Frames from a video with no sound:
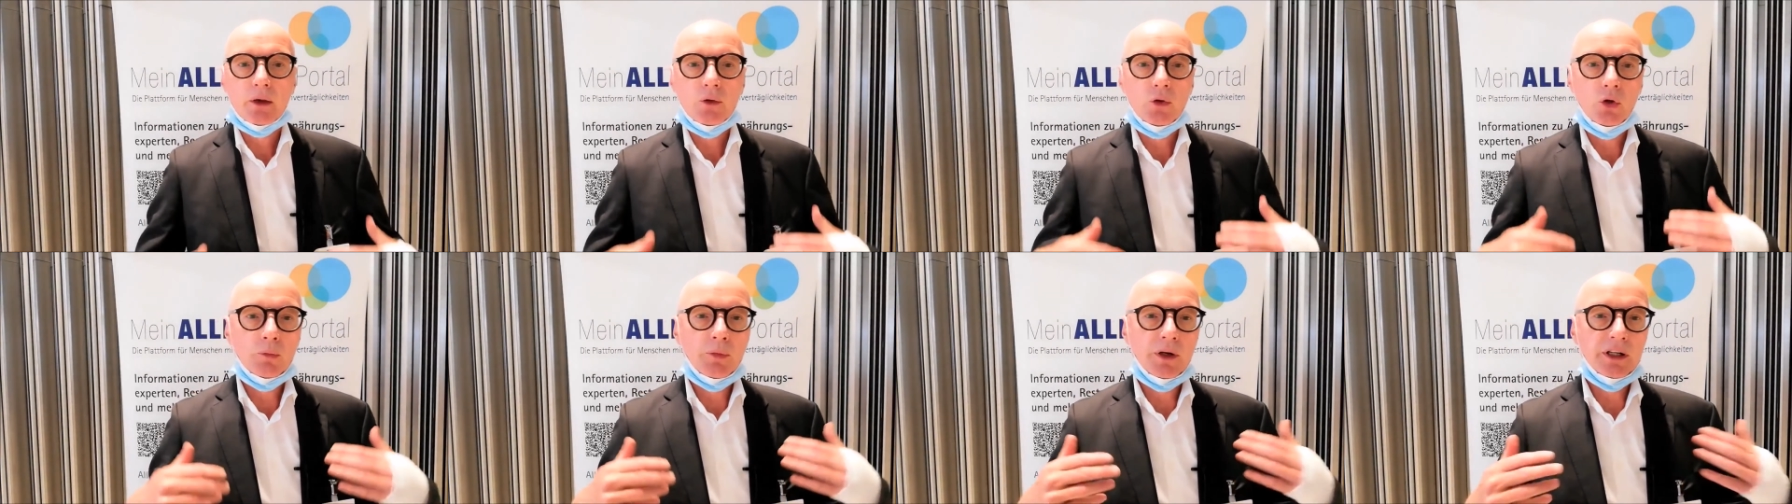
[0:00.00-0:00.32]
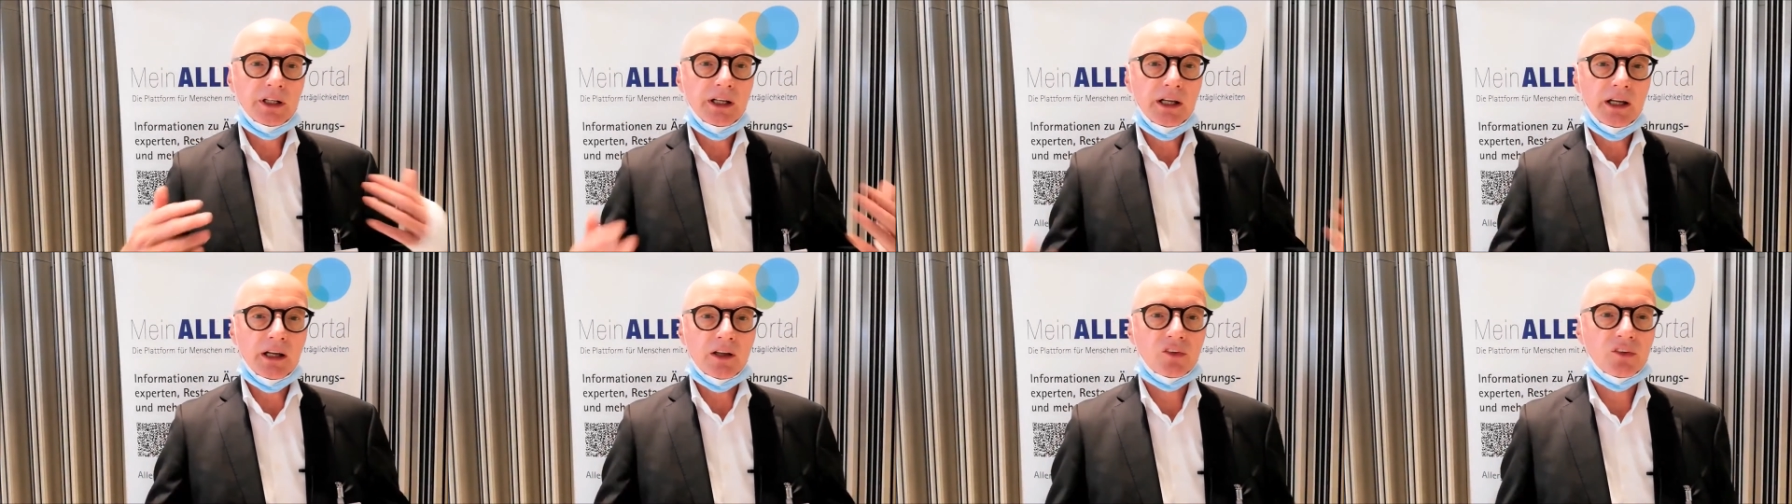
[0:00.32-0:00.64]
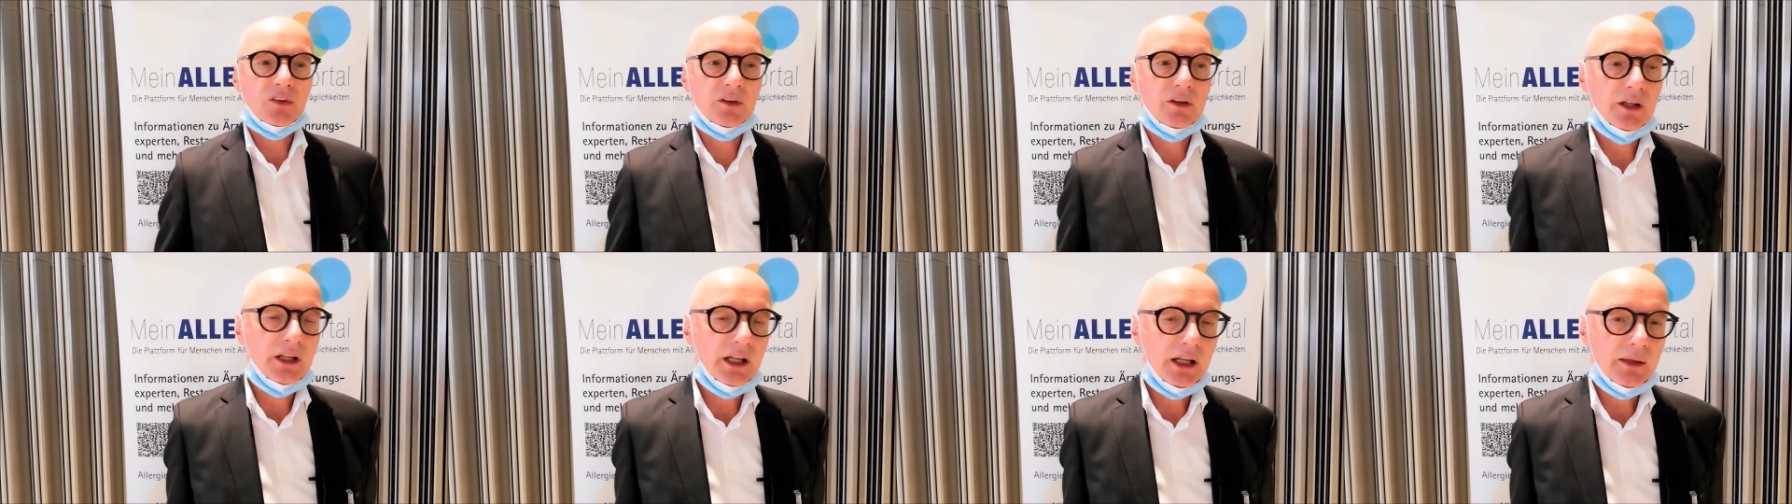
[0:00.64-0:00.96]
über die
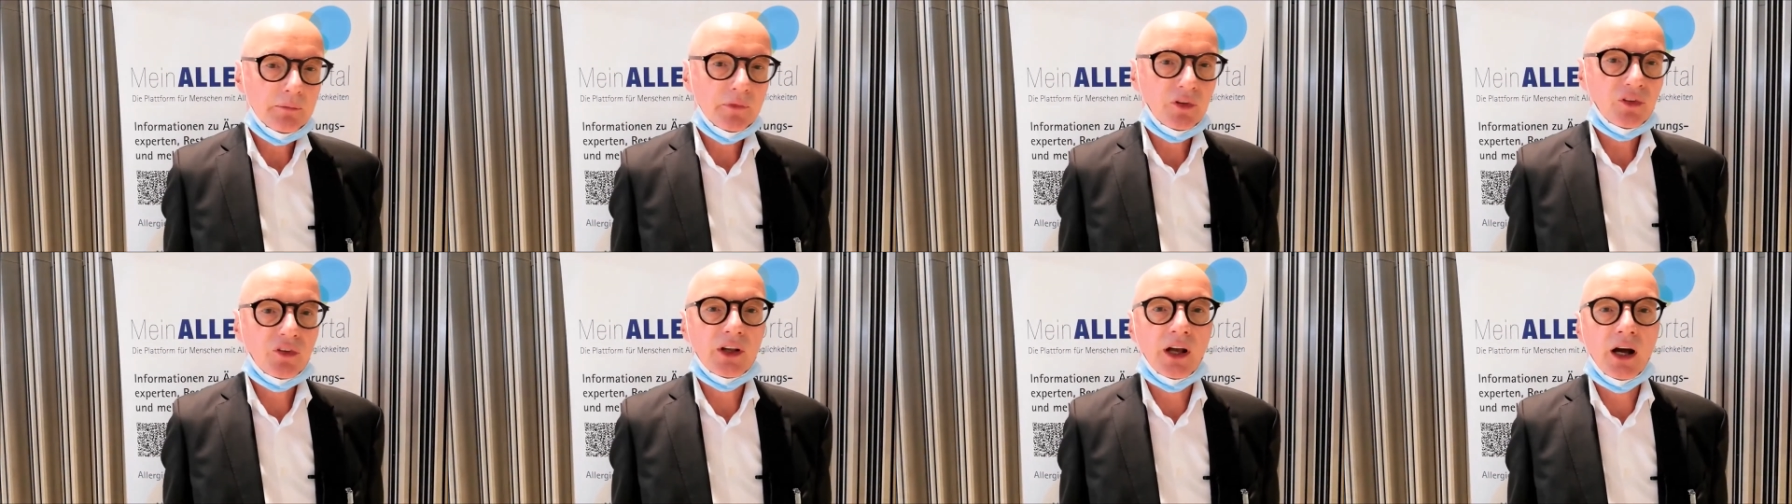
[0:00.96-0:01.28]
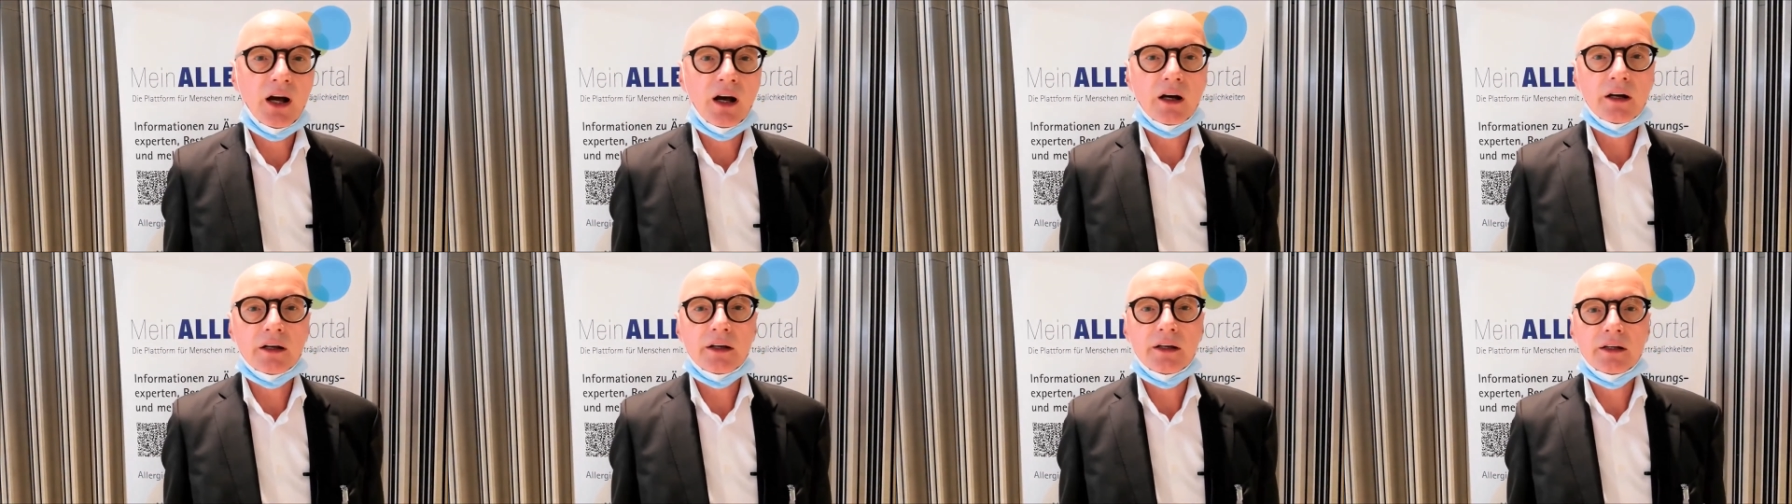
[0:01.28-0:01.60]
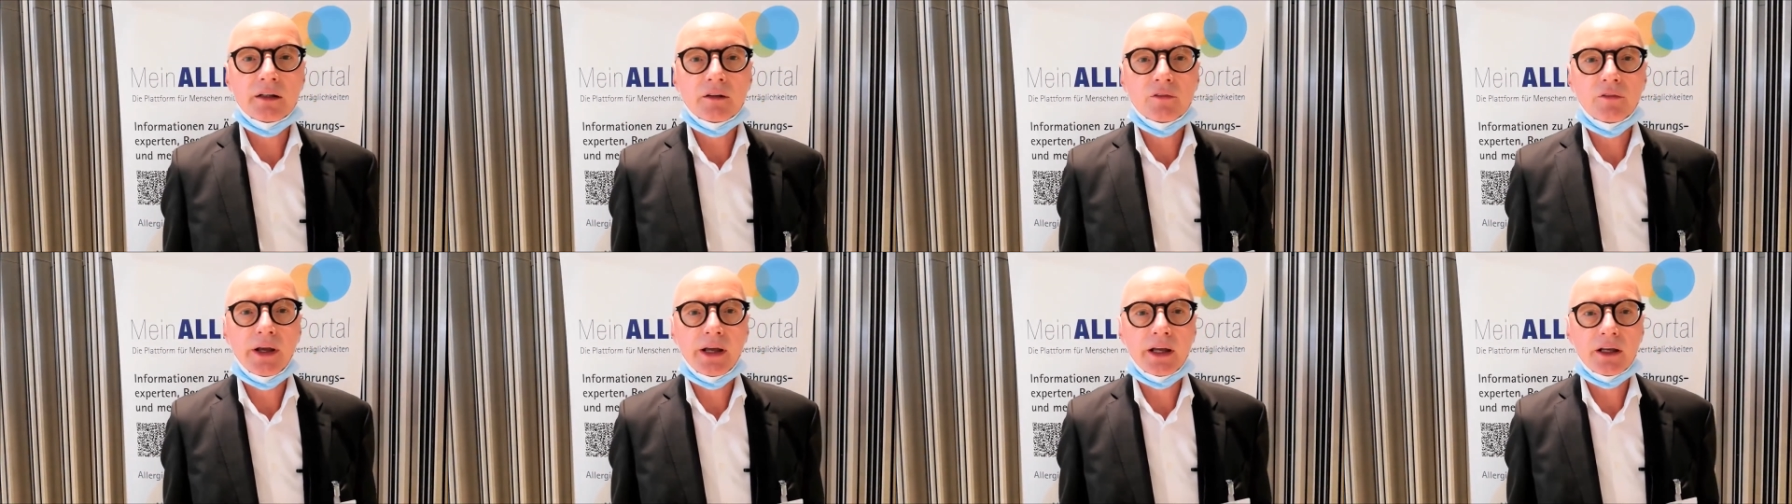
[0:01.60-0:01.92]
ersten Lebensjahre
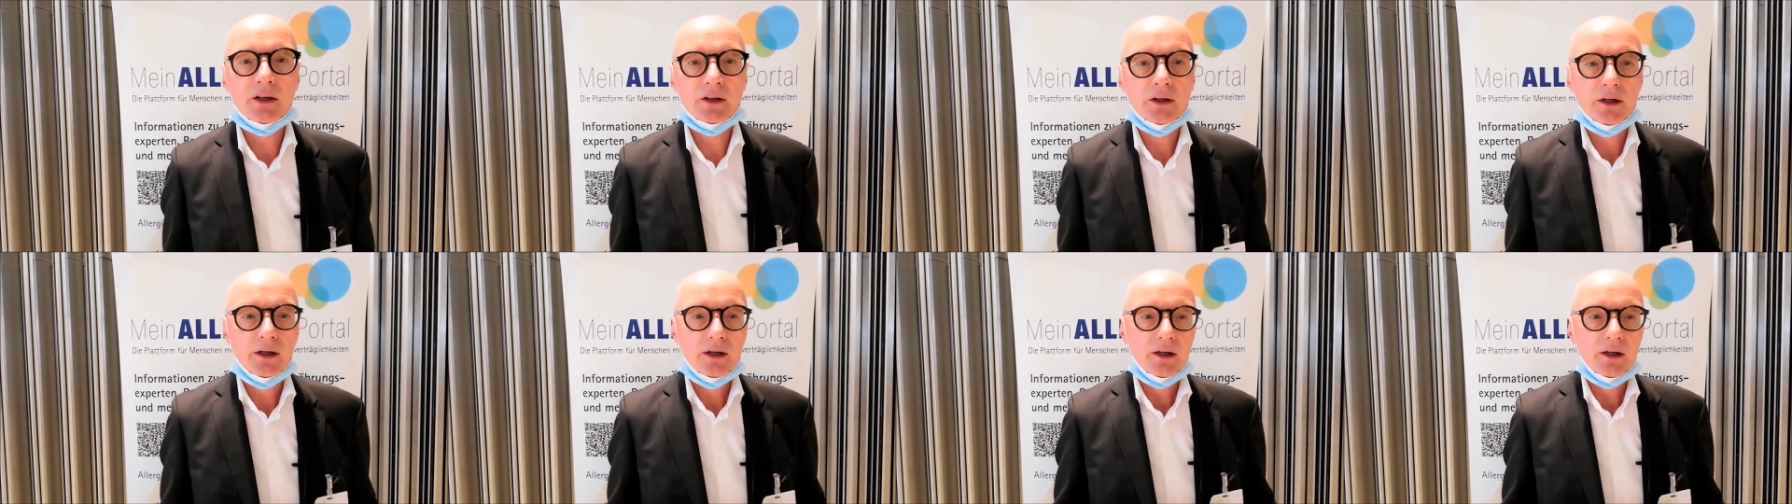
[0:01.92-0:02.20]
hinweg,